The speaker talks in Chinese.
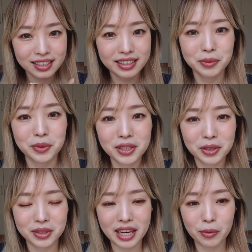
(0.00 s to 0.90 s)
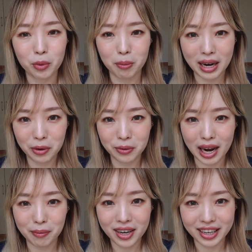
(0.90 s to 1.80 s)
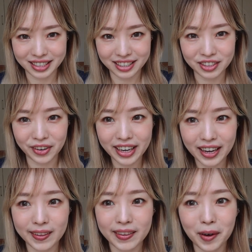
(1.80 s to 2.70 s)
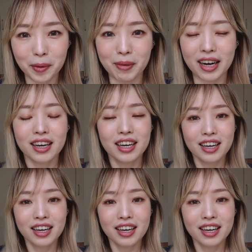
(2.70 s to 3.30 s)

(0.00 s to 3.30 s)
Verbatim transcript: 这不是只有在我妈或我阿嬷脸上才会看到吗？